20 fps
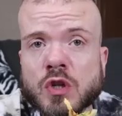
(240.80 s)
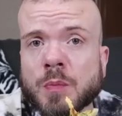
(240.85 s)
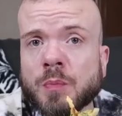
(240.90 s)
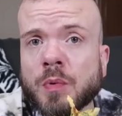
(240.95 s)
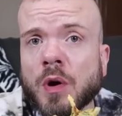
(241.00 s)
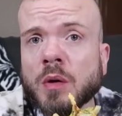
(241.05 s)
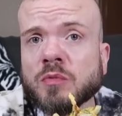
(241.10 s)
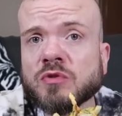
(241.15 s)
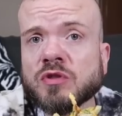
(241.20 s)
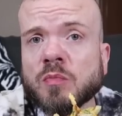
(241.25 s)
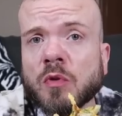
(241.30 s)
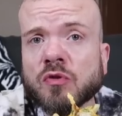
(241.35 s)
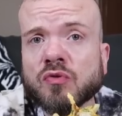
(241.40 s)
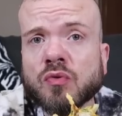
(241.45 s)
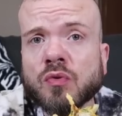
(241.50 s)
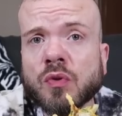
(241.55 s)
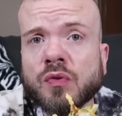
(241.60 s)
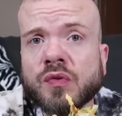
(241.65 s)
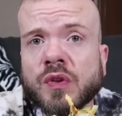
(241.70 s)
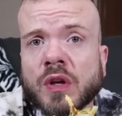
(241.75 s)
Je sais pas, un petit
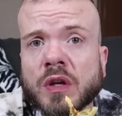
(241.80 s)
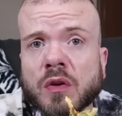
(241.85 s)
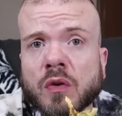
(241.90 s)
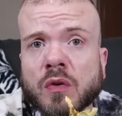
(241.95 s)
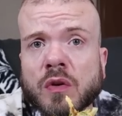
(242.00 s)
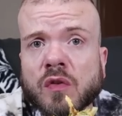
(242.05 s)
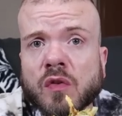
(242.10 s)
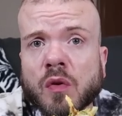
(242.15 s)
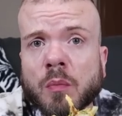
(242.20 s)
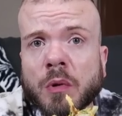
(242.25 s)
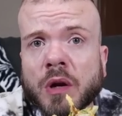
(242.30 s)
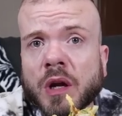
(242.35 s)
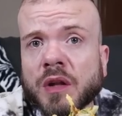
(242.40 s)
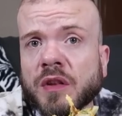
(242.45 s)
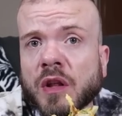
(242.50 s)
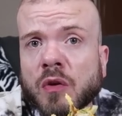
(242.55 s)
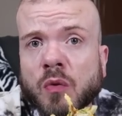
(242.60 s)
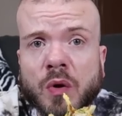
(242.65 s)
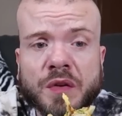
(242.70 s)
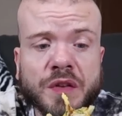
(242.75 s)
morceau de steak qui se
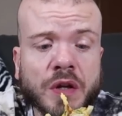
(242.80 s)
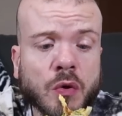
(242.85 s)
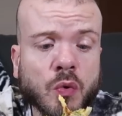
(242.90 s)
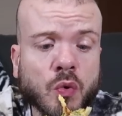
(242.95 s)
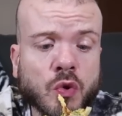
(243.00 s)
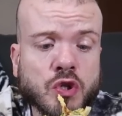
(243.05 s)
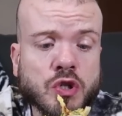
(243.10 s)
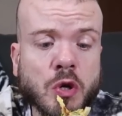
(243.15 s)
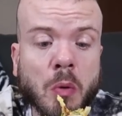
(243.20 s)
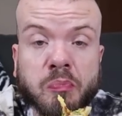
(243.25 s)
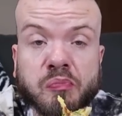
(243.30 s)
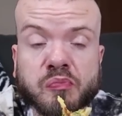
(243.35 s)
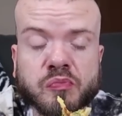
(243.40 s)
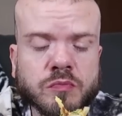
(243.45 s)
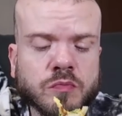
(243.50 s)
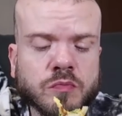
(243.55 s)
balade à droite à gauche.